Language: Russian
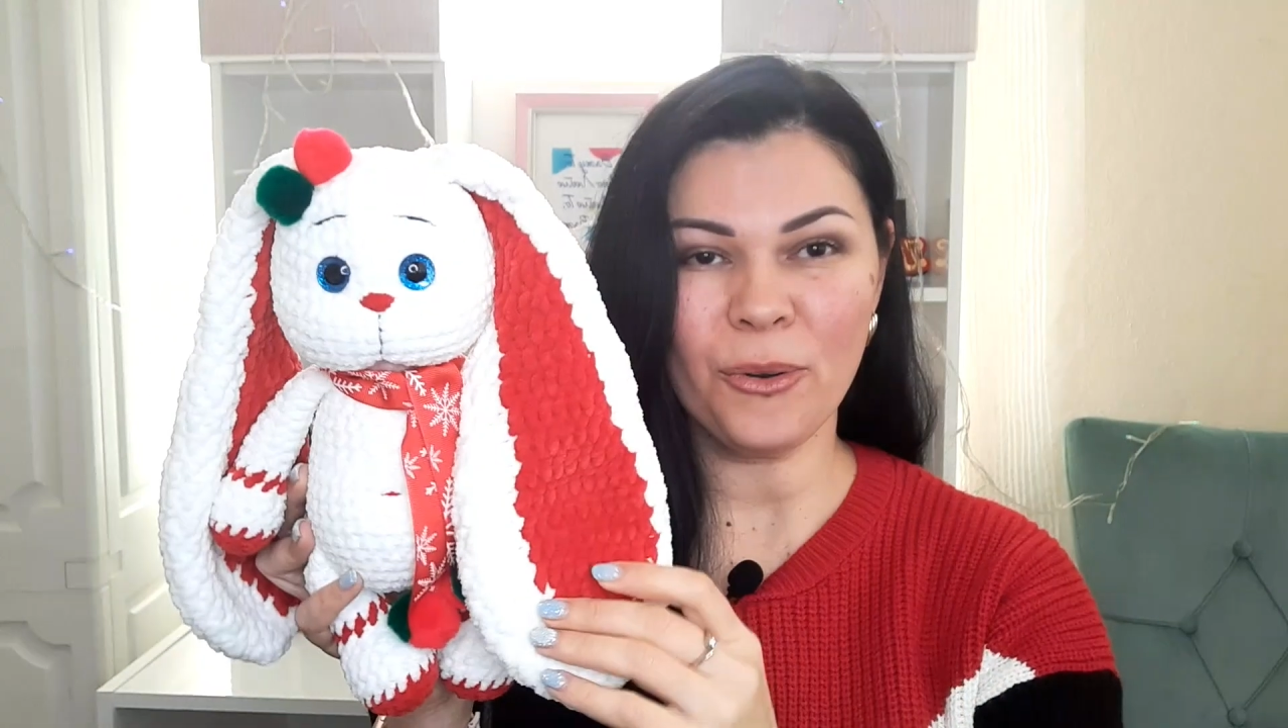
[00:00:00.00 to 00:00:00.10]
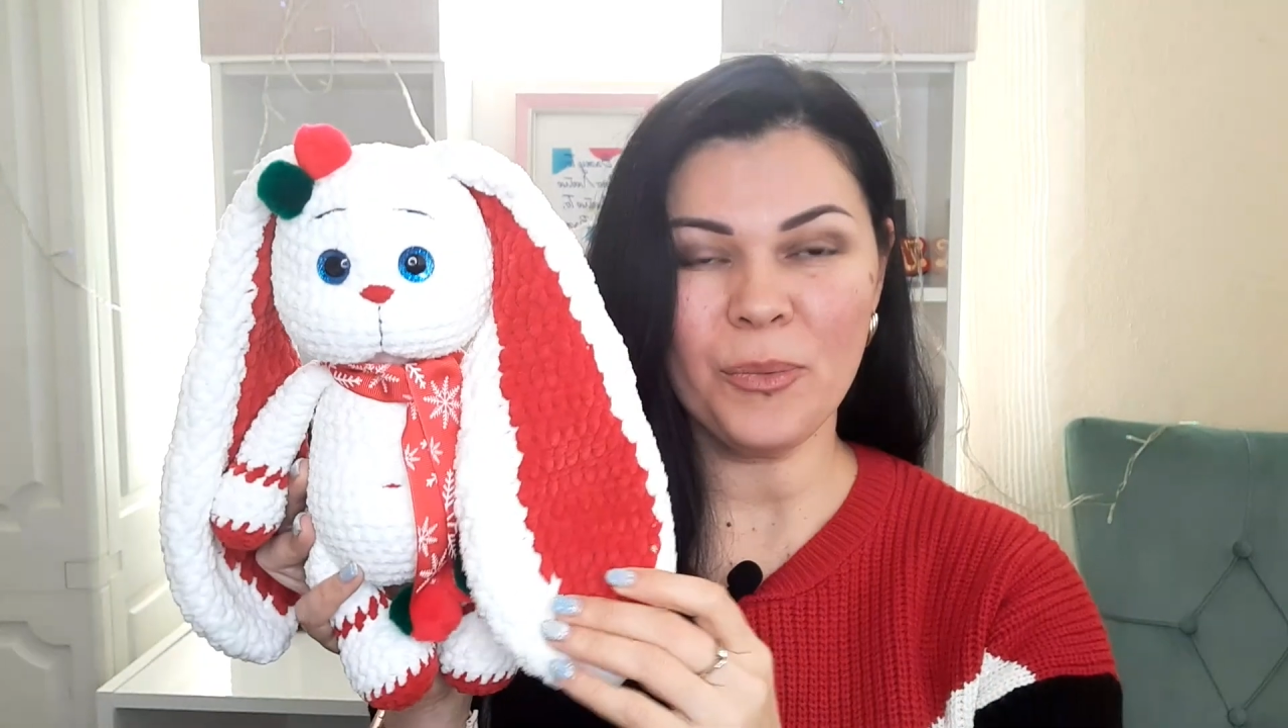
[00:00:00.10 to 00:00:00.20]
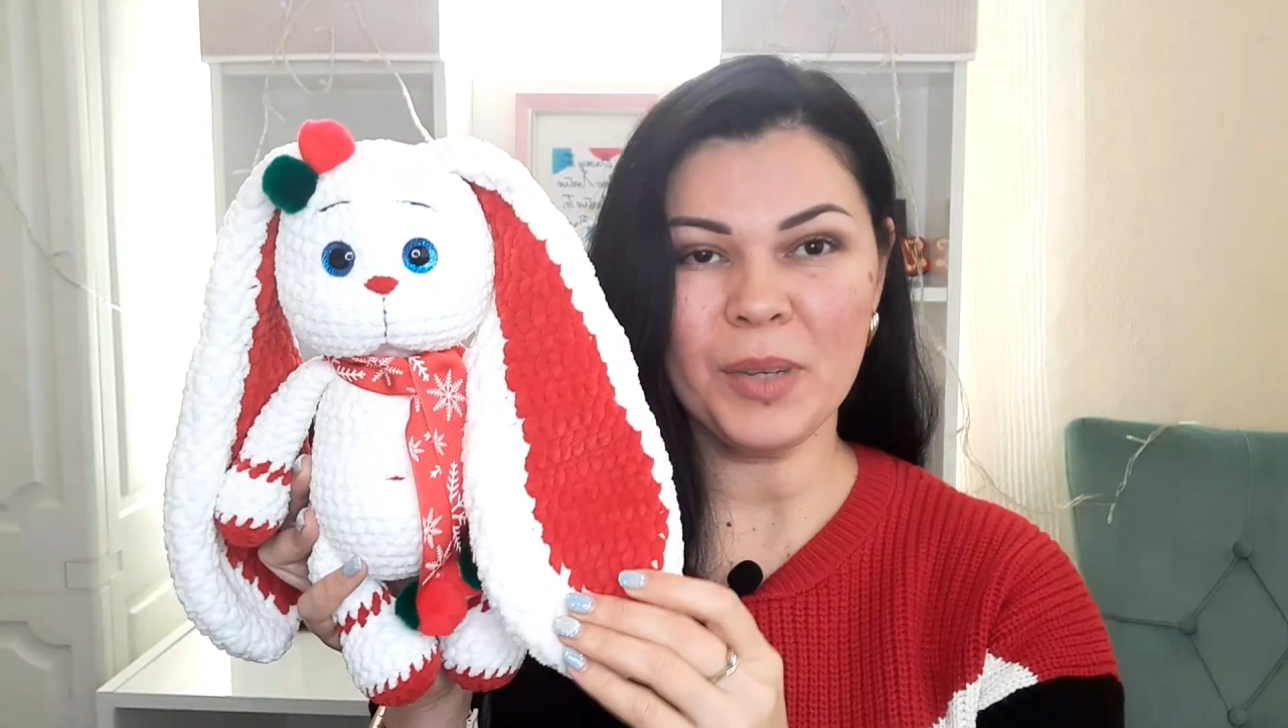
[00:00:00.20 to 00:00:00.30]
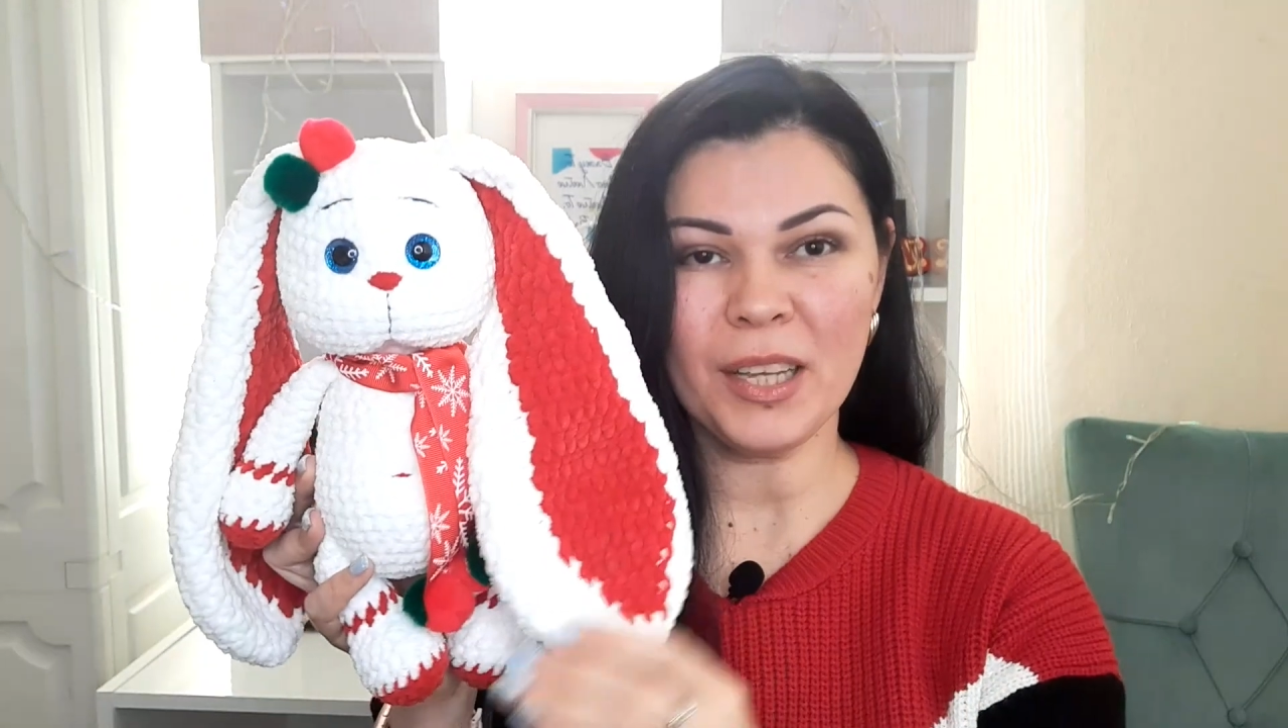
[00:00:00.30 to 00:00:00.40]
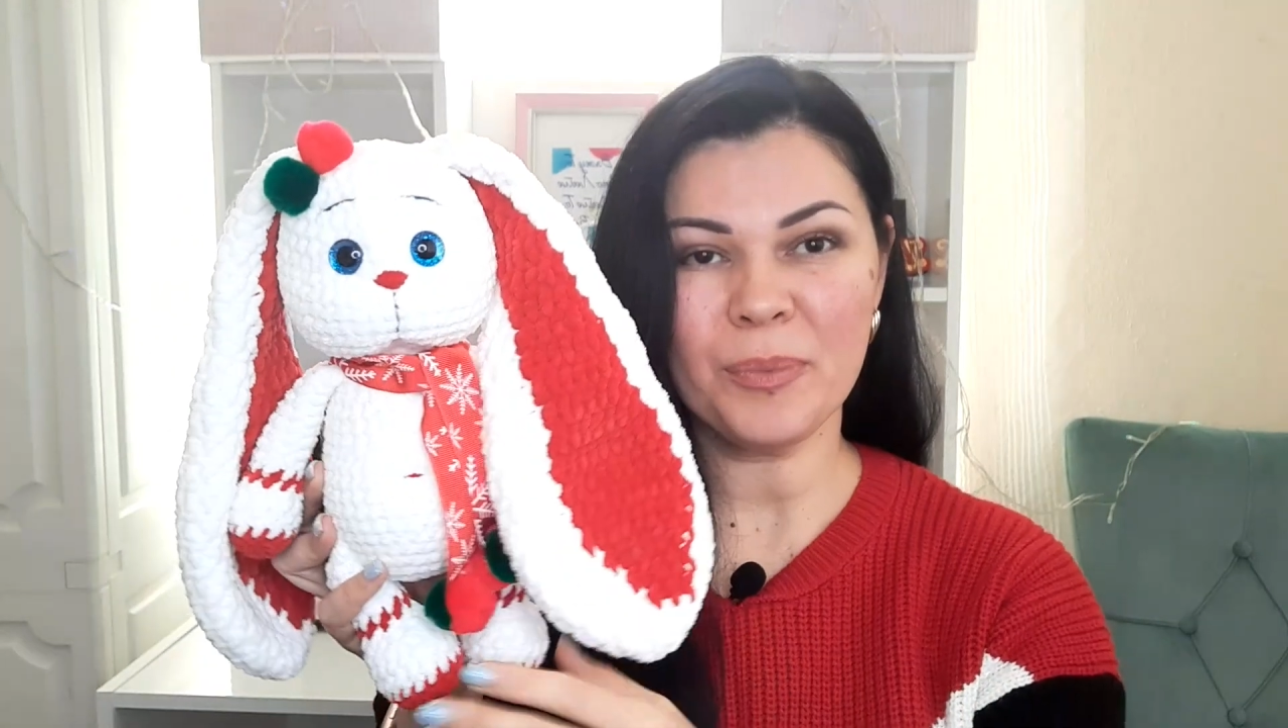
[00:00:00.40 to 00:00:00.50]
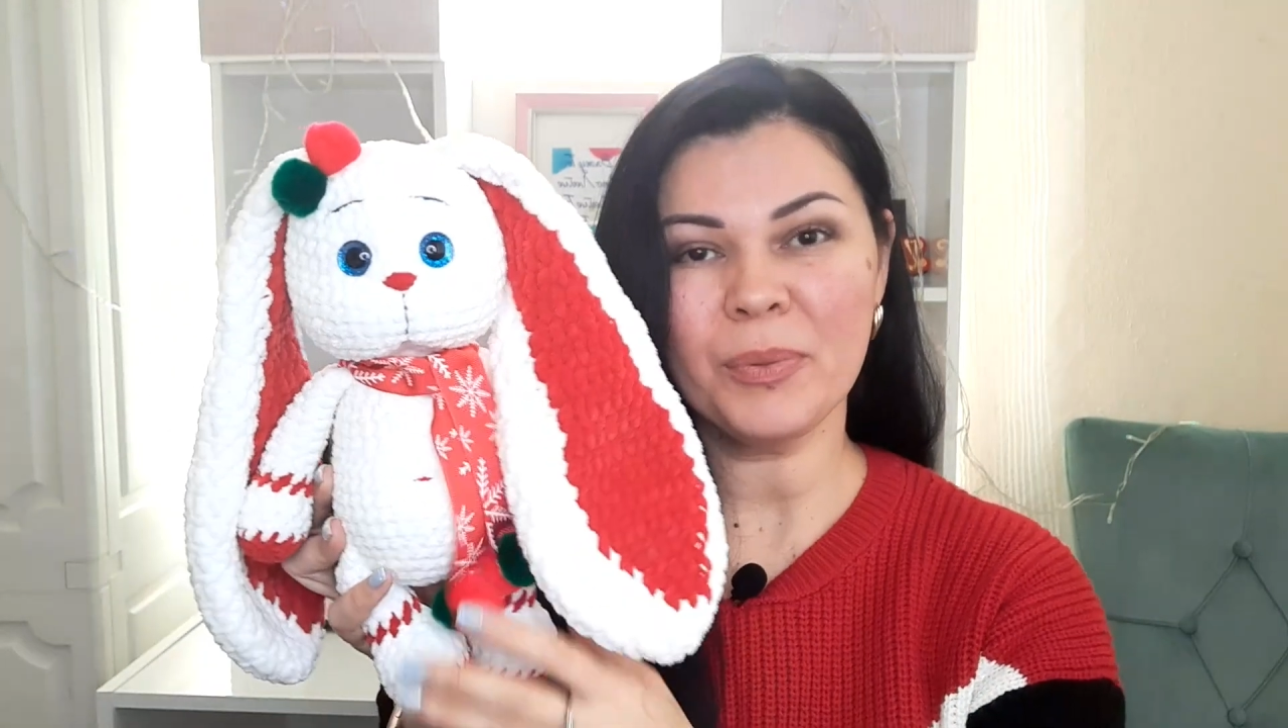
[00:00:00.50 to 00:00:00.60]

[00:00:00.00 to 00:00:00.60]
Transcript: у меня